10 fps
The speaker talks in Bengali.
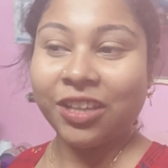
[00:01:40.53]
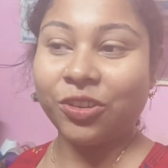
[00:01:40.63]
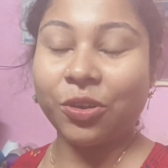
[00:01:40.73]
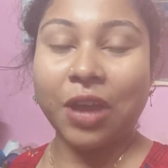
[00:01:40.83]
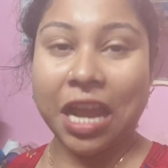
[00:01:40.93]

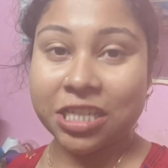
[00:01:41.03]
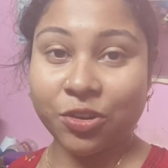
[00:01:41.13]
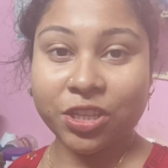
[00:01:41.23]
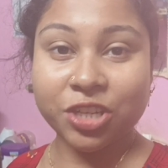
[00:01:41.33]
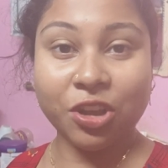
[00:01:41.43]
তো আশা
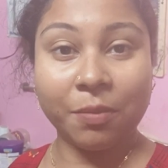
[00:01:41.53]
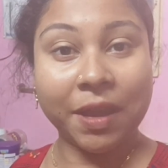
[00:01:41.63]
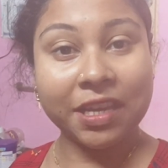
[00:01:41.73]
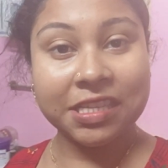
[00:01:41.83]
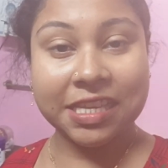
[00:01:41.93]
করছি
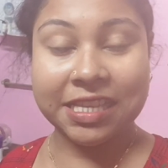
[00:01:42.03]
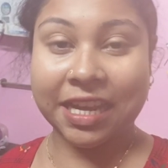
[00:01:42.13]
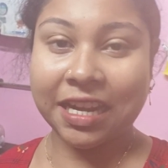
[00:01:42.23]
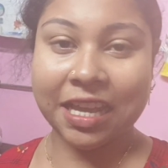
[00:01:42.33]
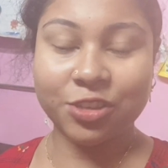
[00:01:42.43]
সবাই যে
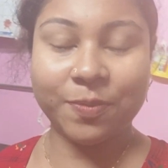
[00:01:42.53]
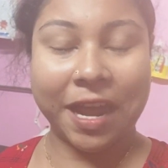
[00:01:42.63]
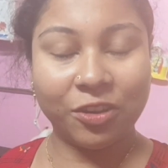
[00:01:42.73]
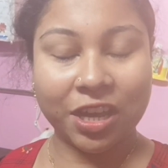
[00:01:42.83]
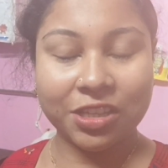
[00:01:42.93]
যেখানে আছো
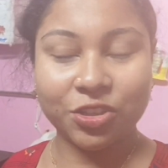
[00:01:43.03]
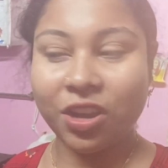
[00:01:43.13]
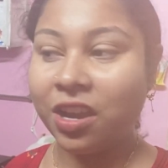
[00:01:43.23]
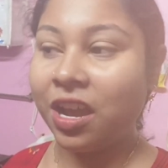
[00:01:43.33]
ভালো আছো